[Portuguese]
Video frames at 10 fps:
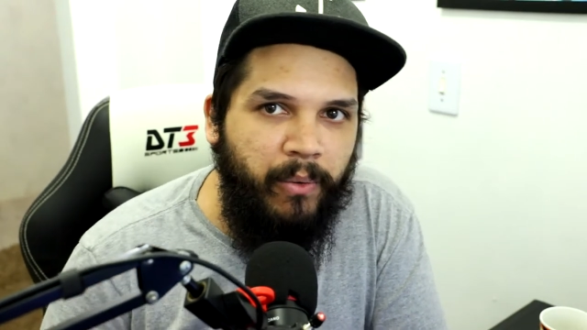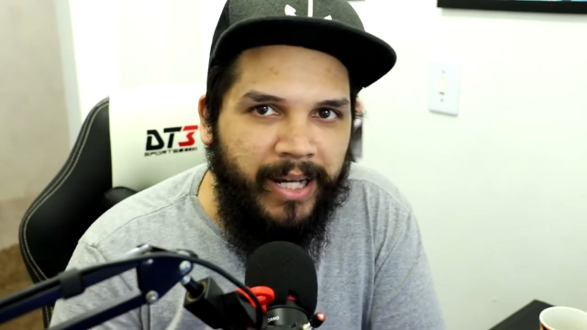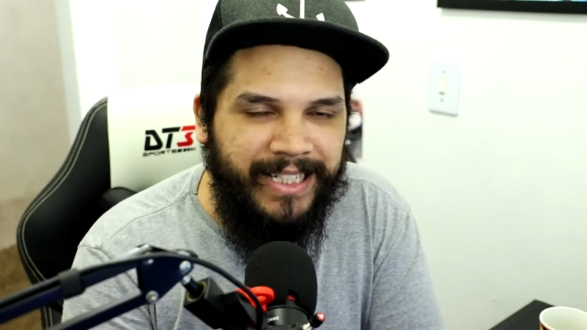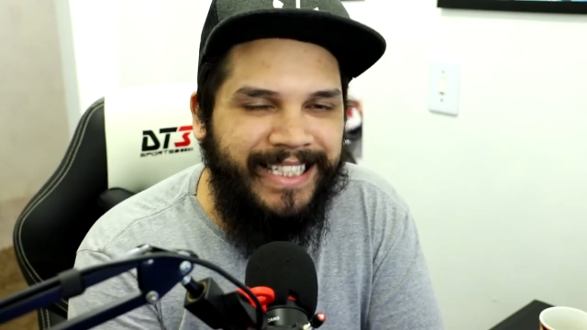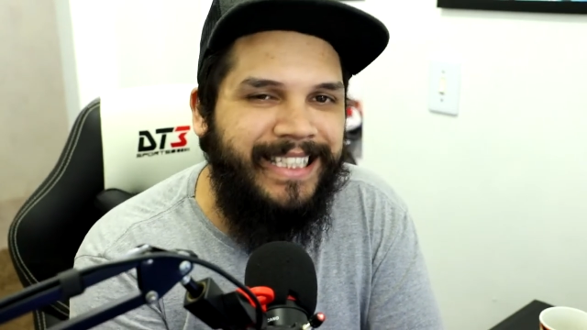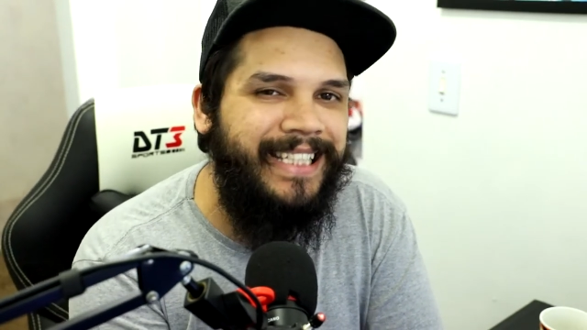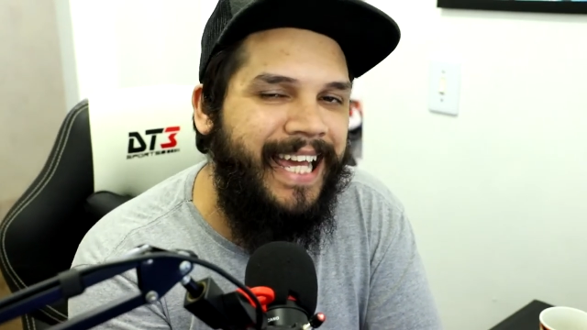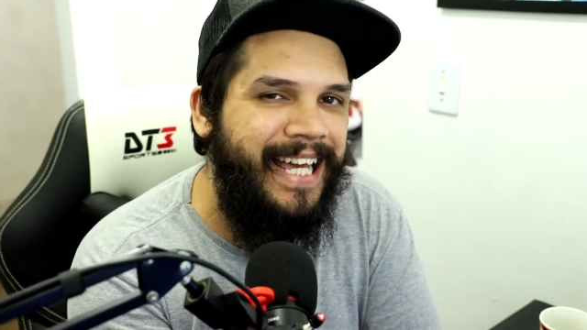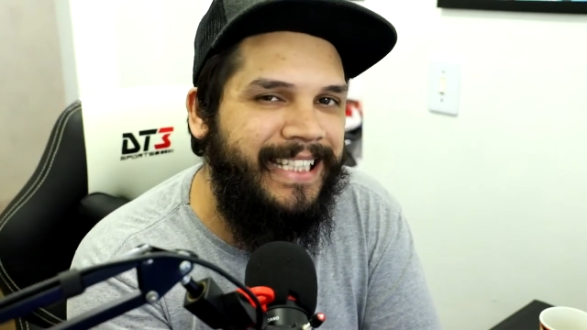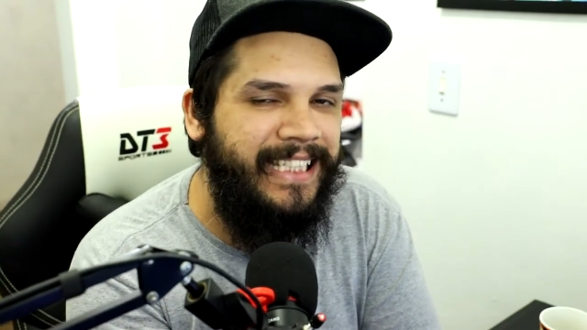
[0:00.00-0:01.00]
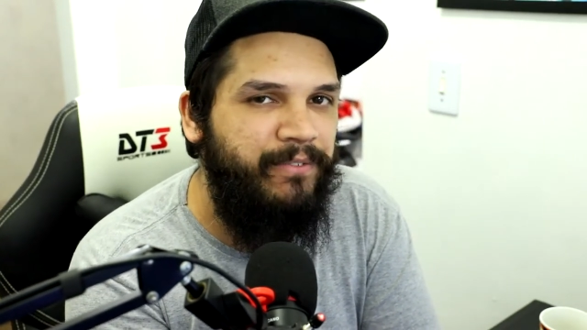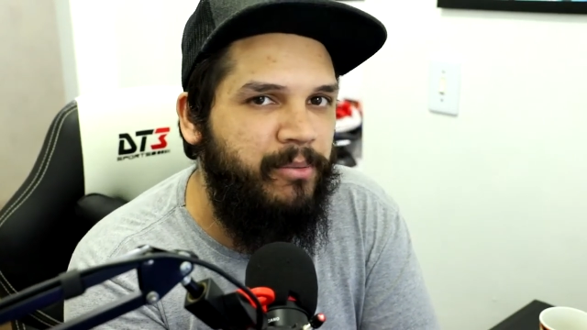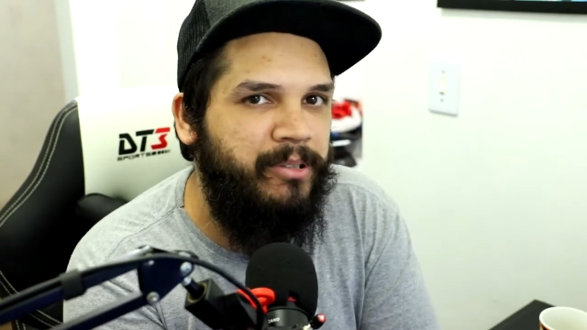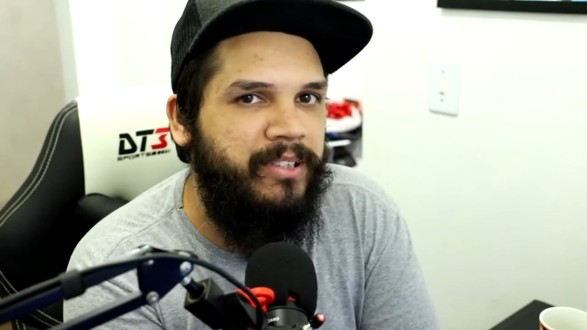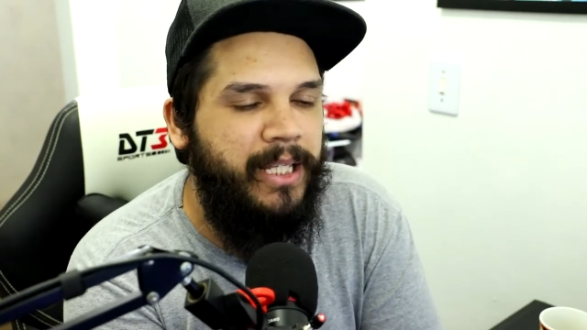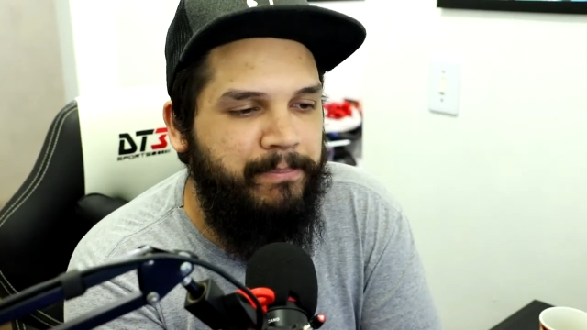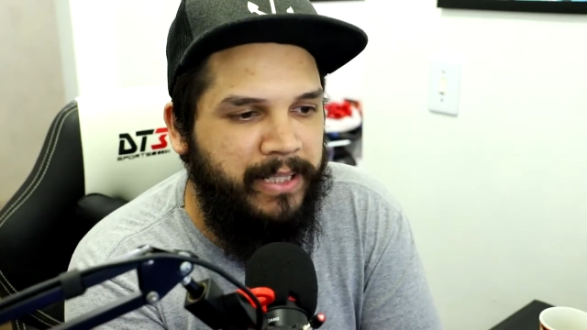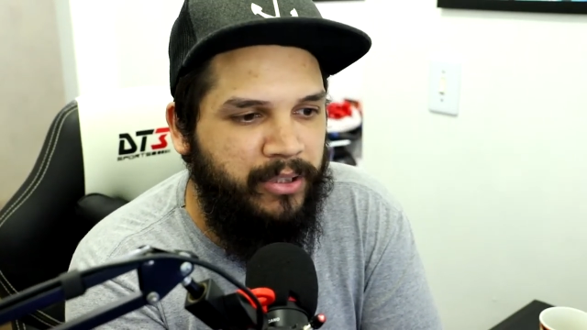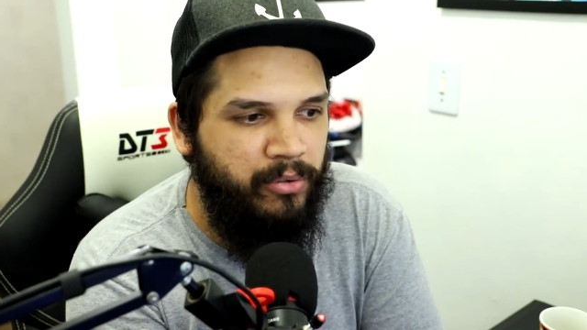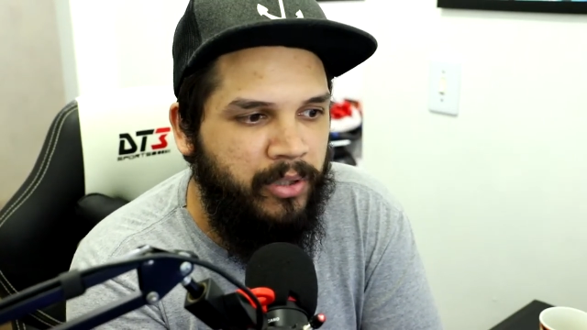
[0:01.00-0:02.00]
Eu acho que as, essas informações que ele
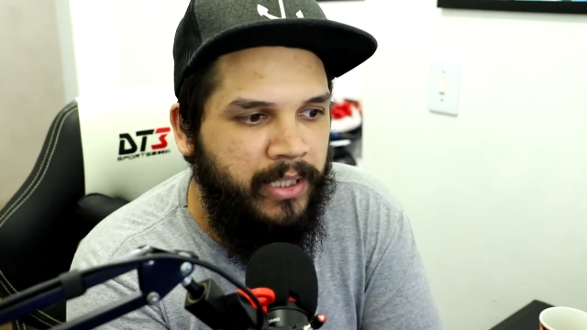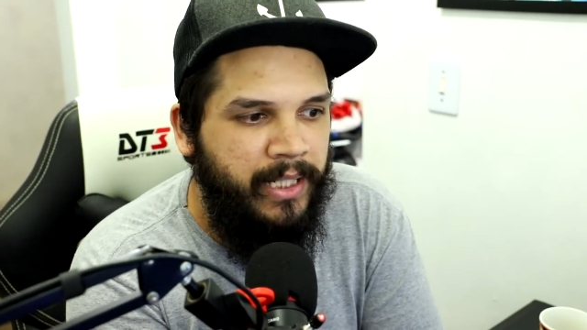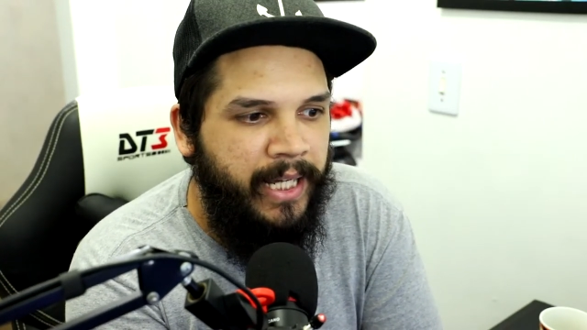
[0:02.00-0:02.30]
passou,